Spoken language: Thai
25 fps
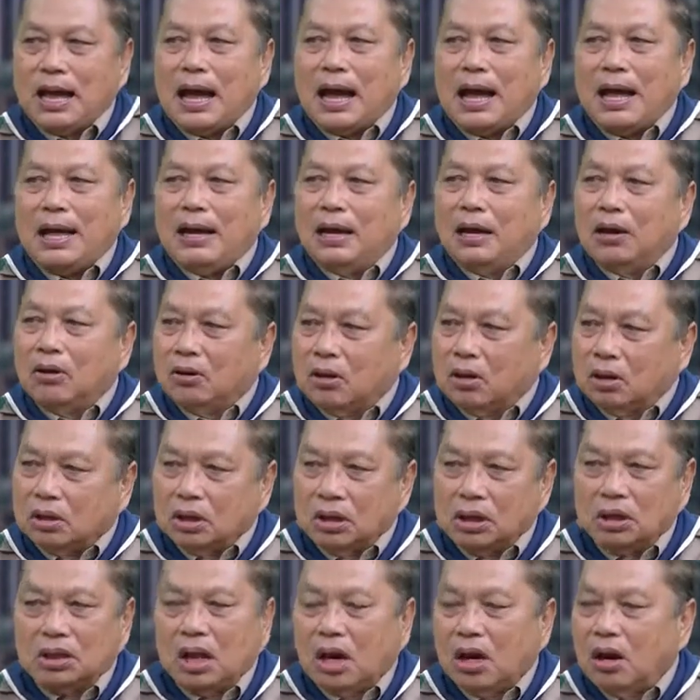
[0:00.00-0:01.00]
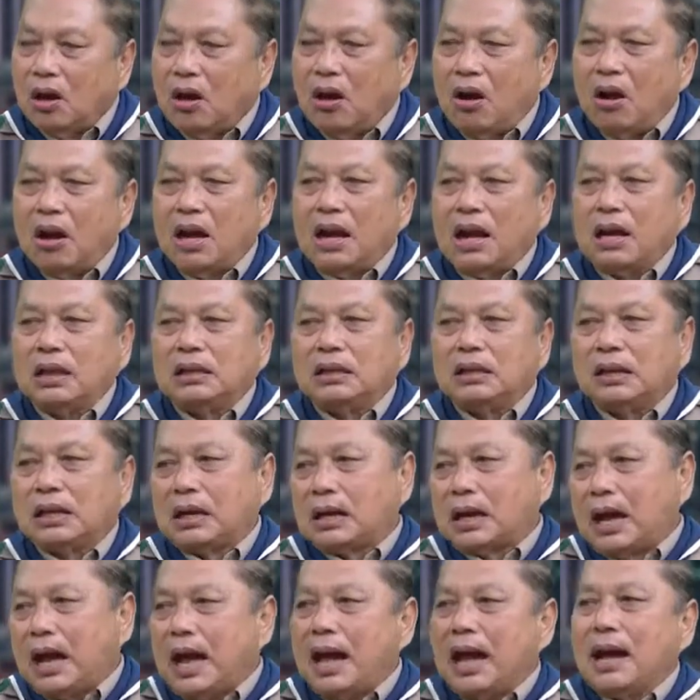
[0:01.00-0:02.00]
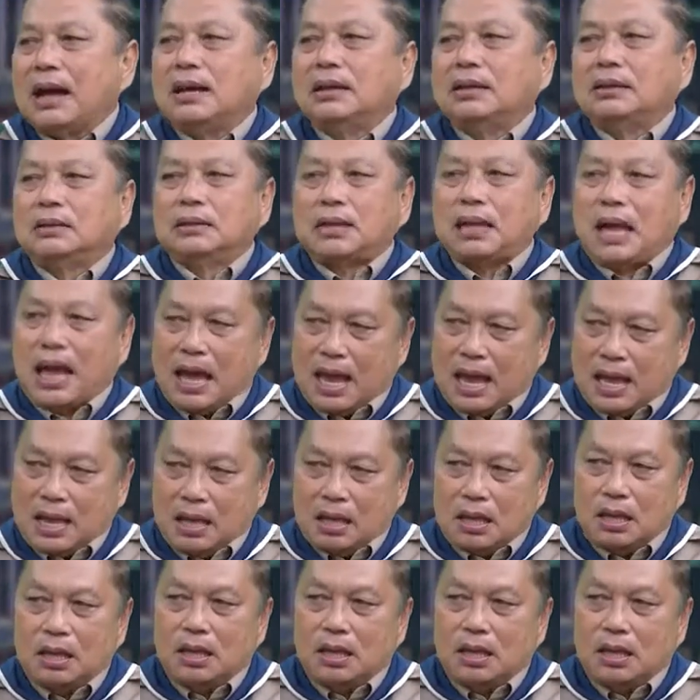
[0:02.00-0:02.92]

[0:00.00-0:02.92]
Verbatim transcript: ตายแล้วก็หรือทะเลาะกันฆ่ากันตาย